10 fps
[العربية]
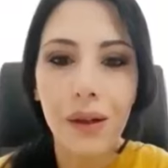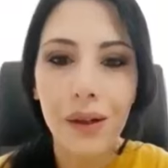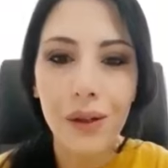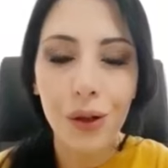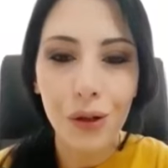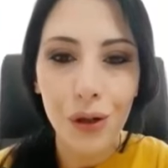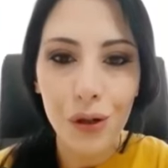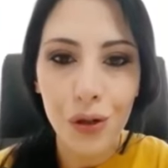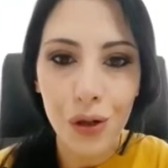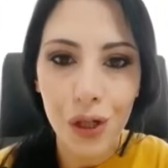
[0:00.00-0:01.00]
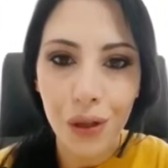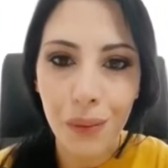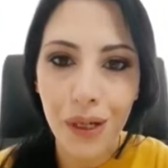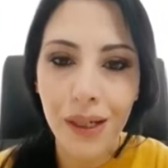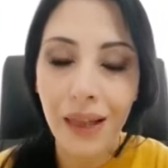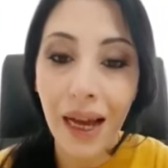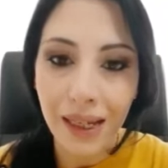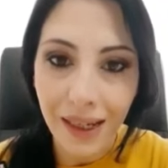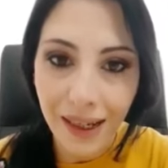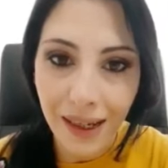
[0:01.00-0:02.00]
آه، دكتور جورج شبلي
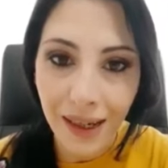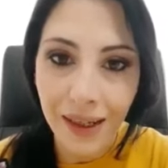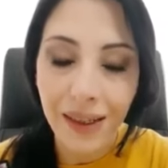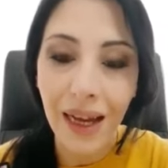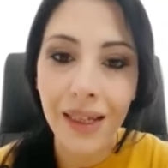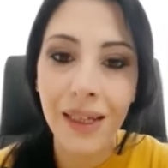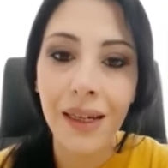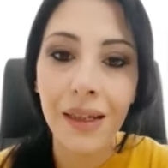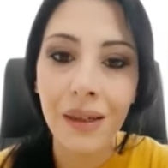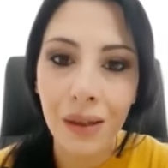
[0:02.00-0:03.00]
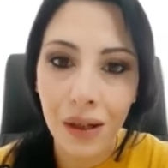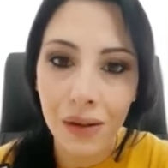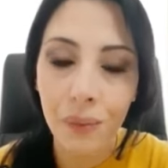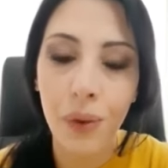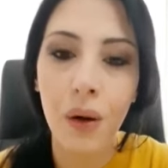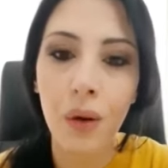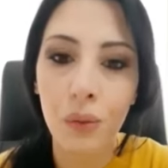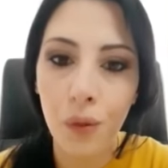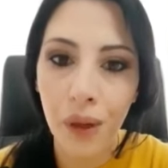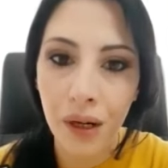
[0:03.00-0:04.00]
تحية لك تحية لكل الأطباء
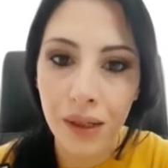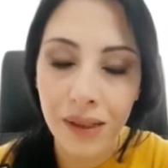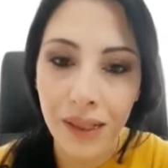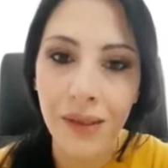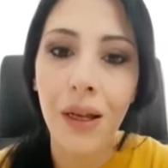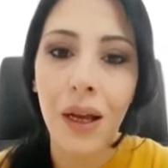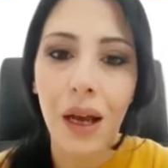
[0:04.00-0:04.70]
والممرضين